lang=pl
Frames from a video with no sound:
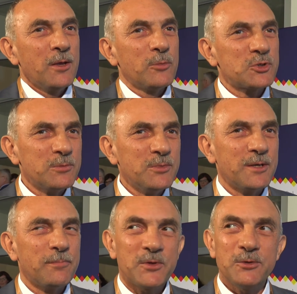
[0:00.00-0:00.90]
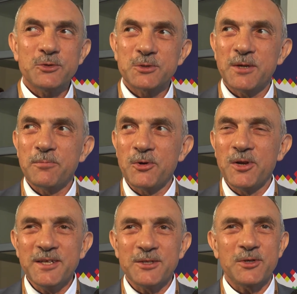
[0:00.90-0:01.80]
może my, już te
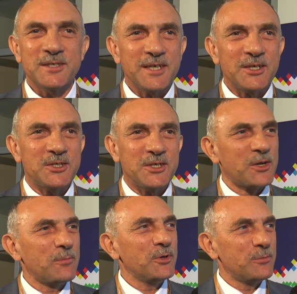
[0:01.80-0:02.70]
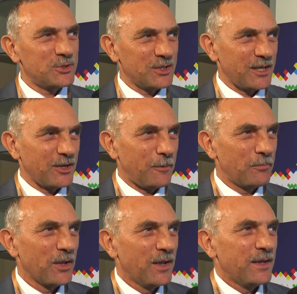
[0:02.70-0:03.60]
pokolenie trochę starsze, trochę boimy się tego.
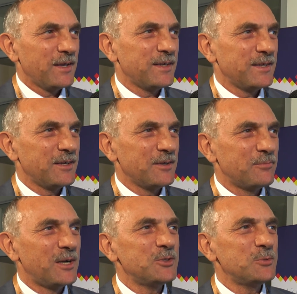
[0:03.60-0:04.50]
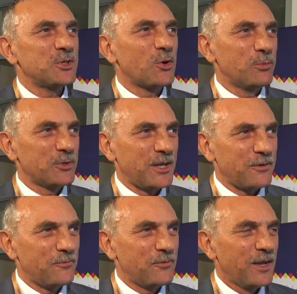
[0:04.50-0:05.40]
Yy, baliśmy się
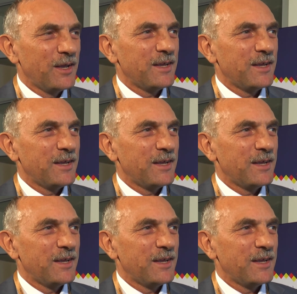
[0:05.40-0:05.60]
komputerów.